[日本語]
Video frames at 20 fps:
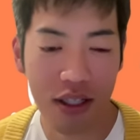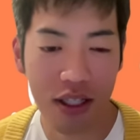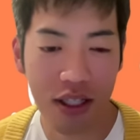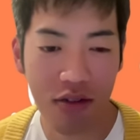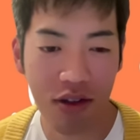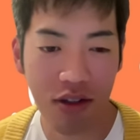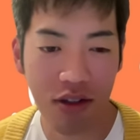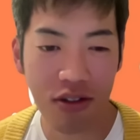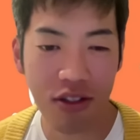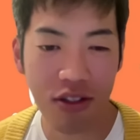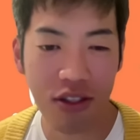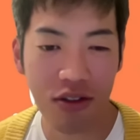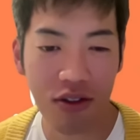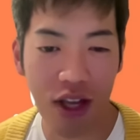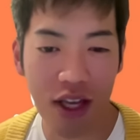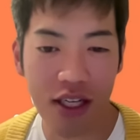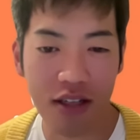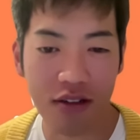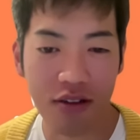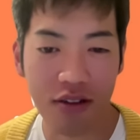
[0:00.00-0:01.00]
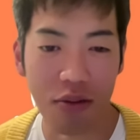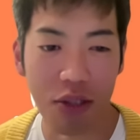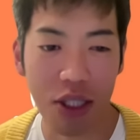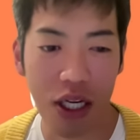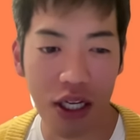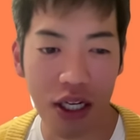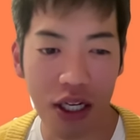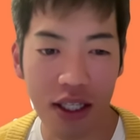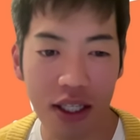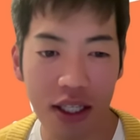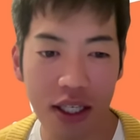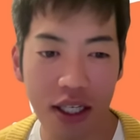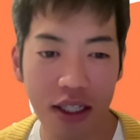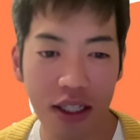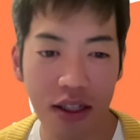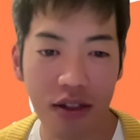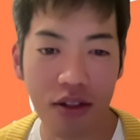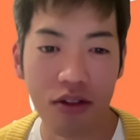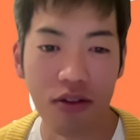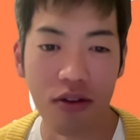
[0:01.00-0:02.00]
曰くつきの内閣だみたいな言い
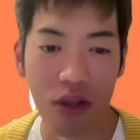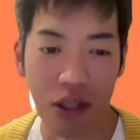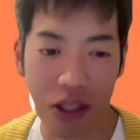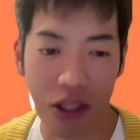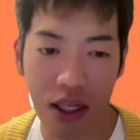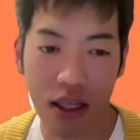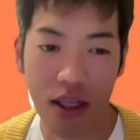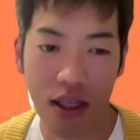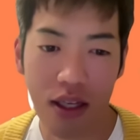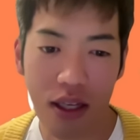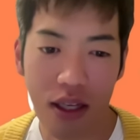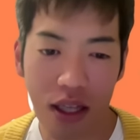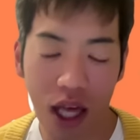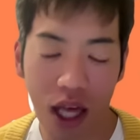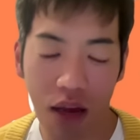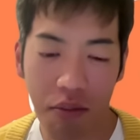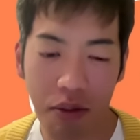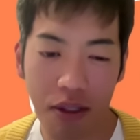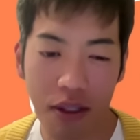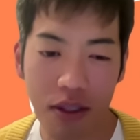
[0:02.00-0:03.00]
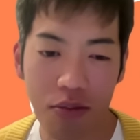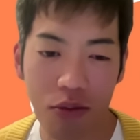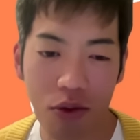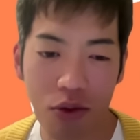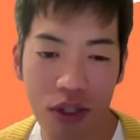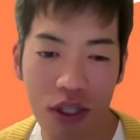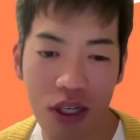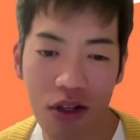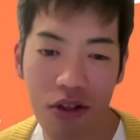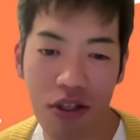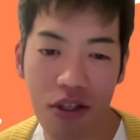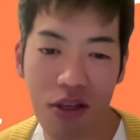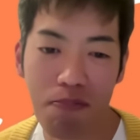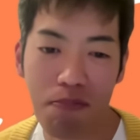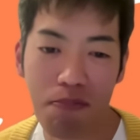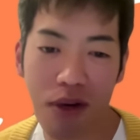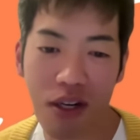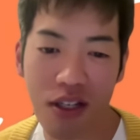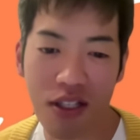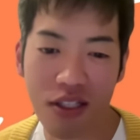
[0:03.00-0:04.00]
方っていうのはね、あまりに問題を一
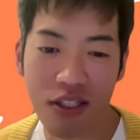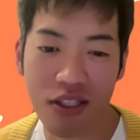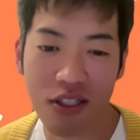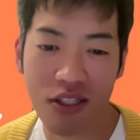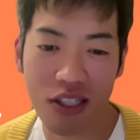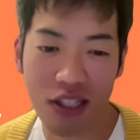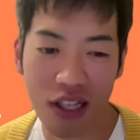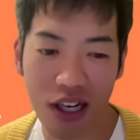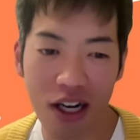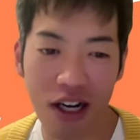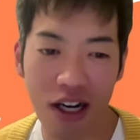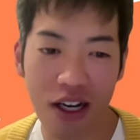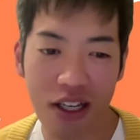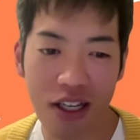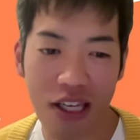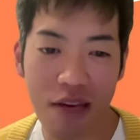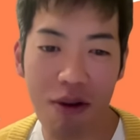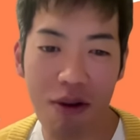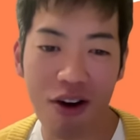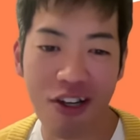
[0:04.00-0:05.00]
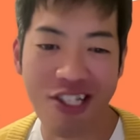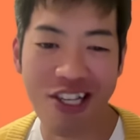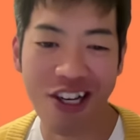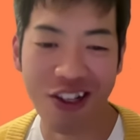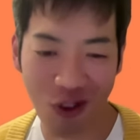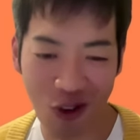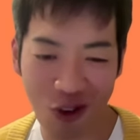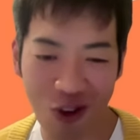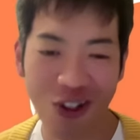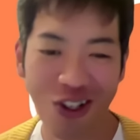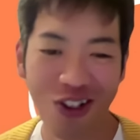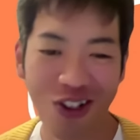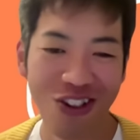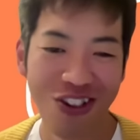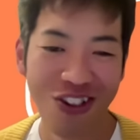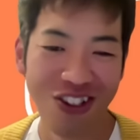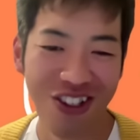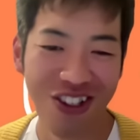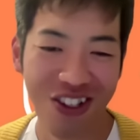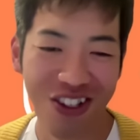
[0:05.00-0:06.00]
般化しすぎた言い回しだと
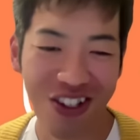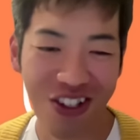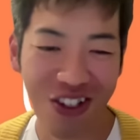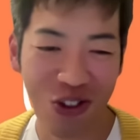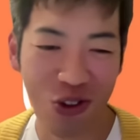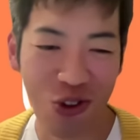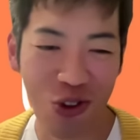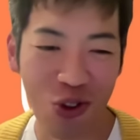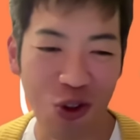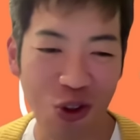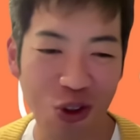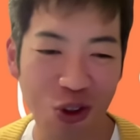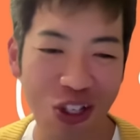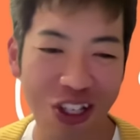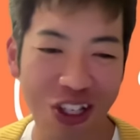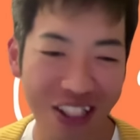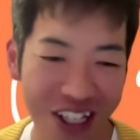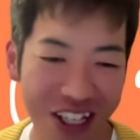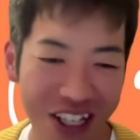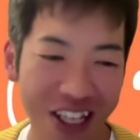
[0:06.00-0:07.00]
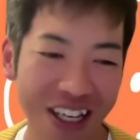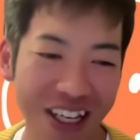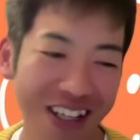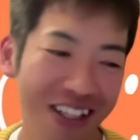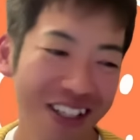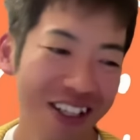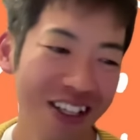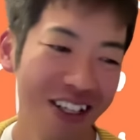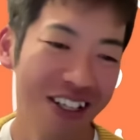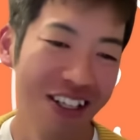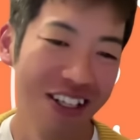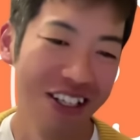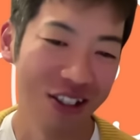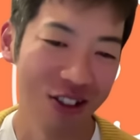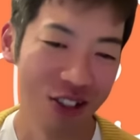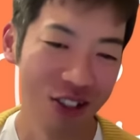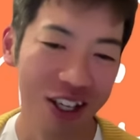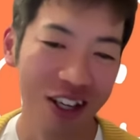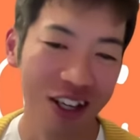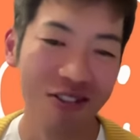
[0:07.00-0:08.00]
いうことを言ってて、
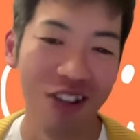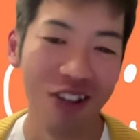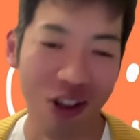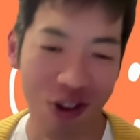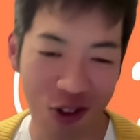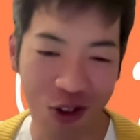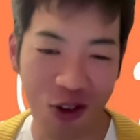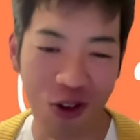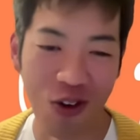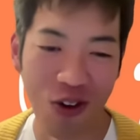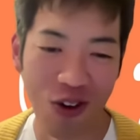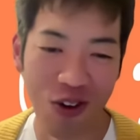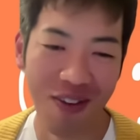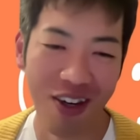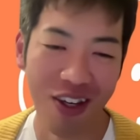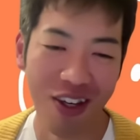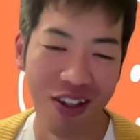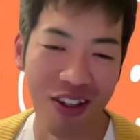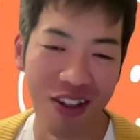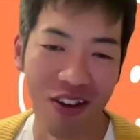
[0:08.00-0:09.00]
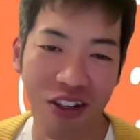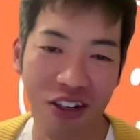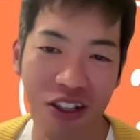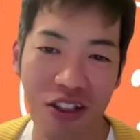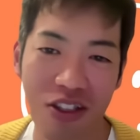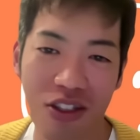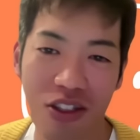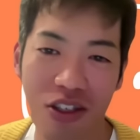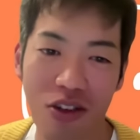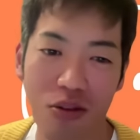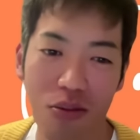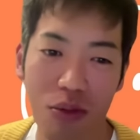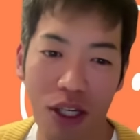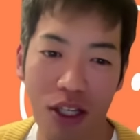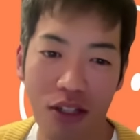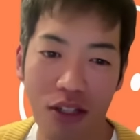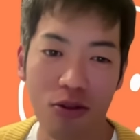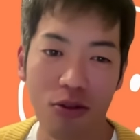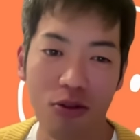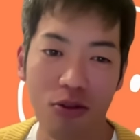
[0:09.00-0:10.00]
ふざけるなよと、まあ、言ってたわけですけど、まあ、
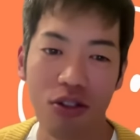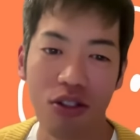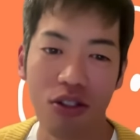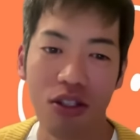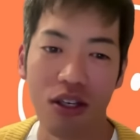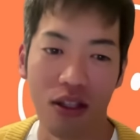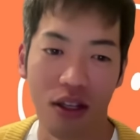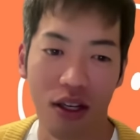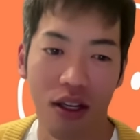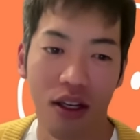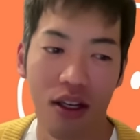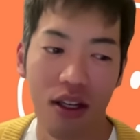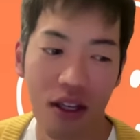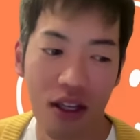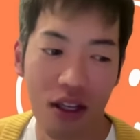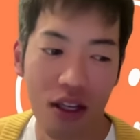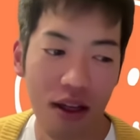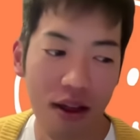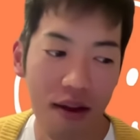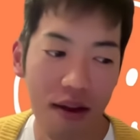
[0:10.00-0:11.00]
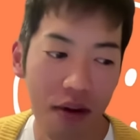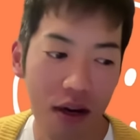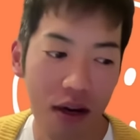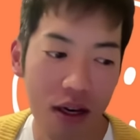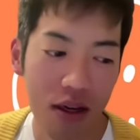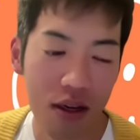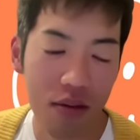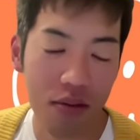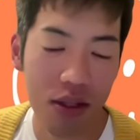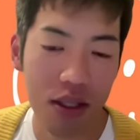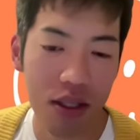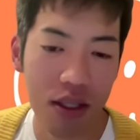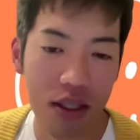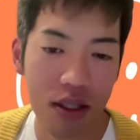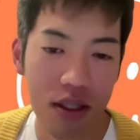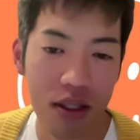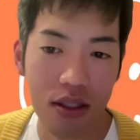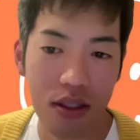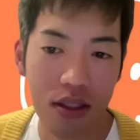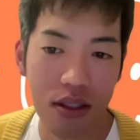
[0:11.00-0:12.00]
結論としてはね、まあ、安倍
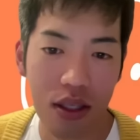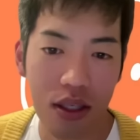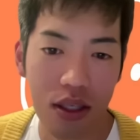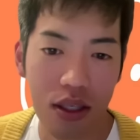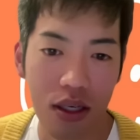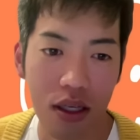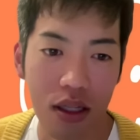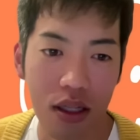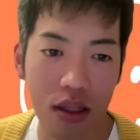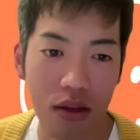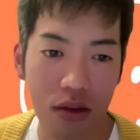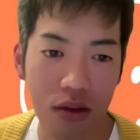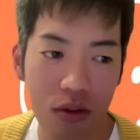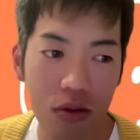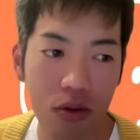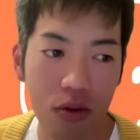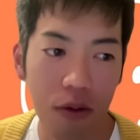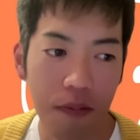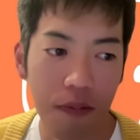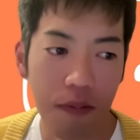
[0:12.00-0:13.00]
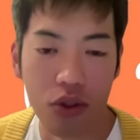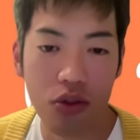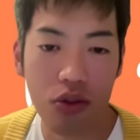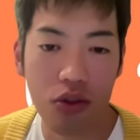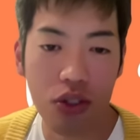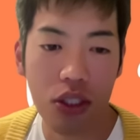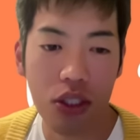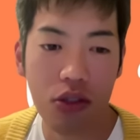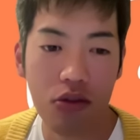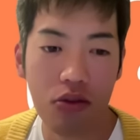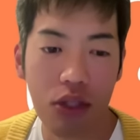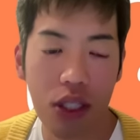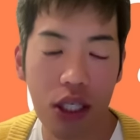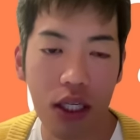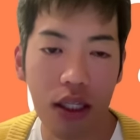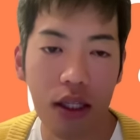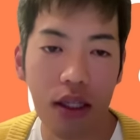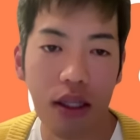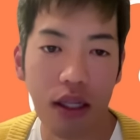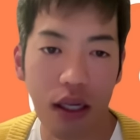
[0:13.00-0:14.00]
政権の中軸を
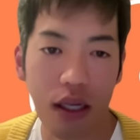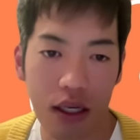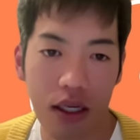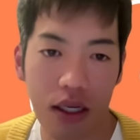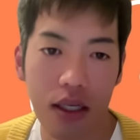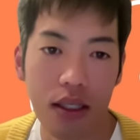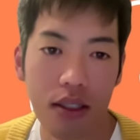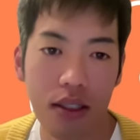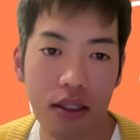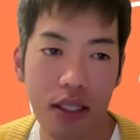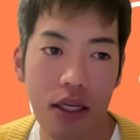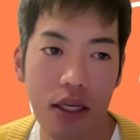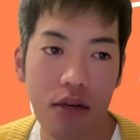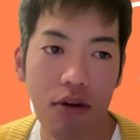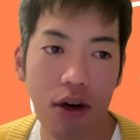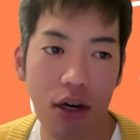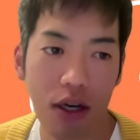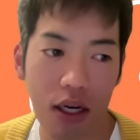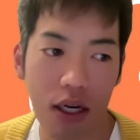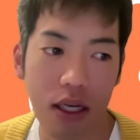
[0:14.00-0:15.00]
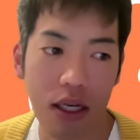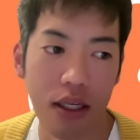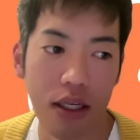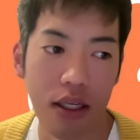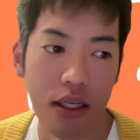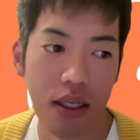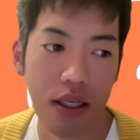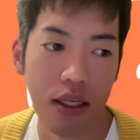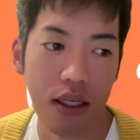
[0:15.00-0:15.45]
担った清和会